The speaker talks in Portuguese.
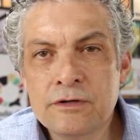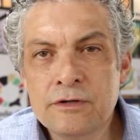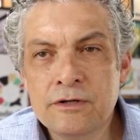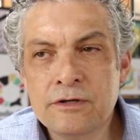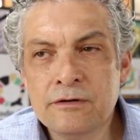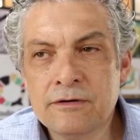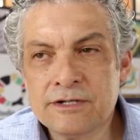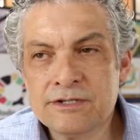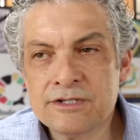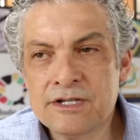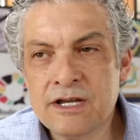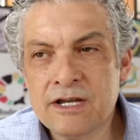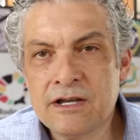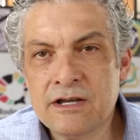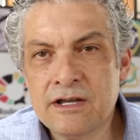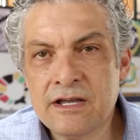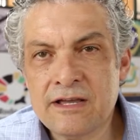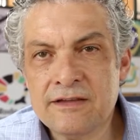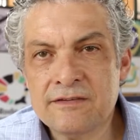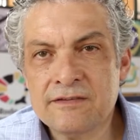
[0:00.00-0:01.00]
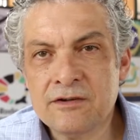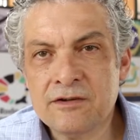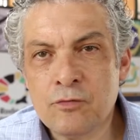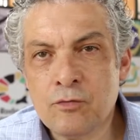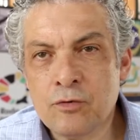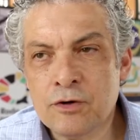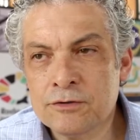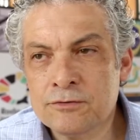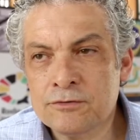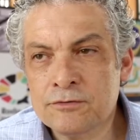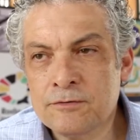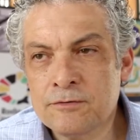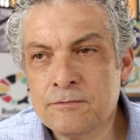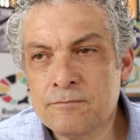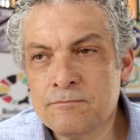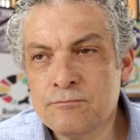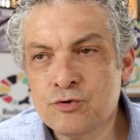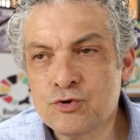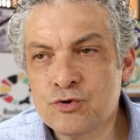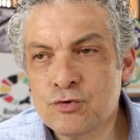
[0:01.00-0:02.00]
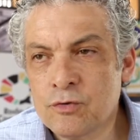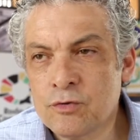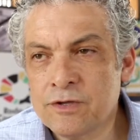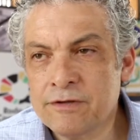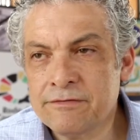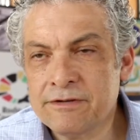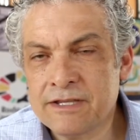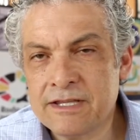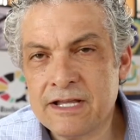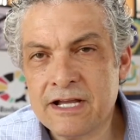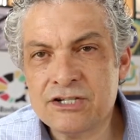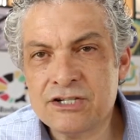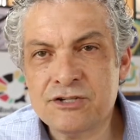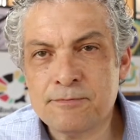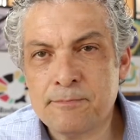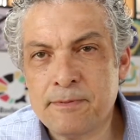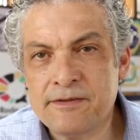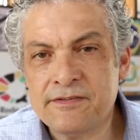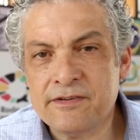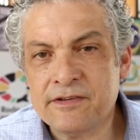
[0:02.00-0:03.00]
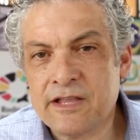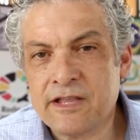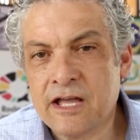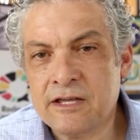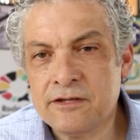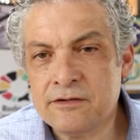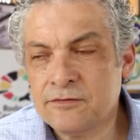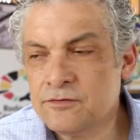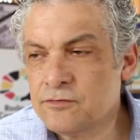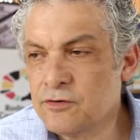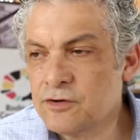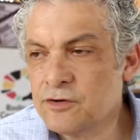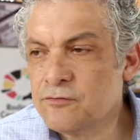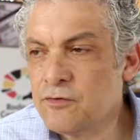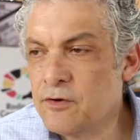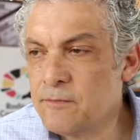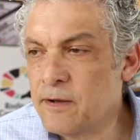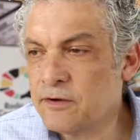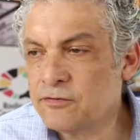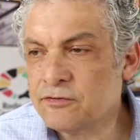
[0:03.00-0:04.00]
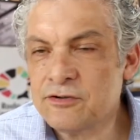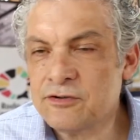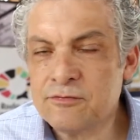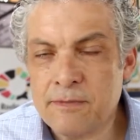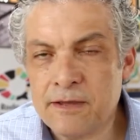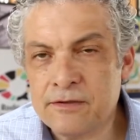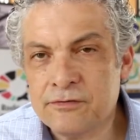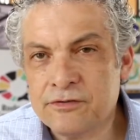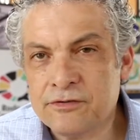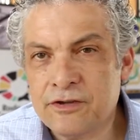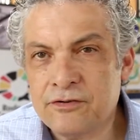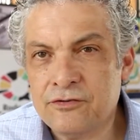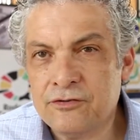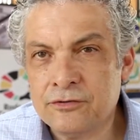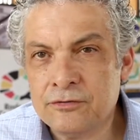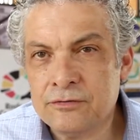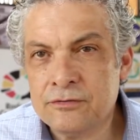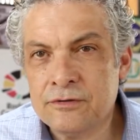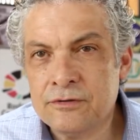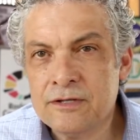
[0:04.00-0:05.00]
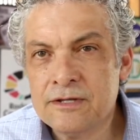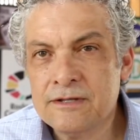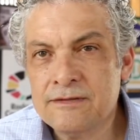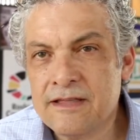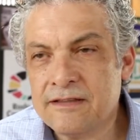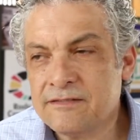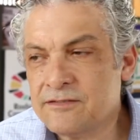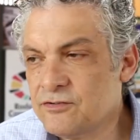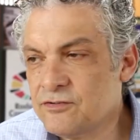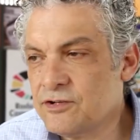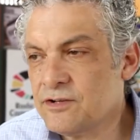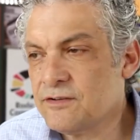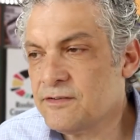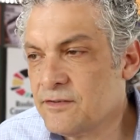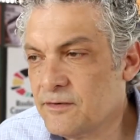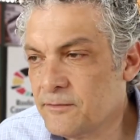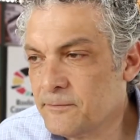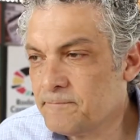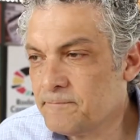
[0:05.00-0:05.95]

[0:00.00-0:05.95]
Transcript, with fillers: E eu acho que esse encontro buscou, na verdade, explicitar isso. Eu acho que foi bastante bem sucedido nessa direção.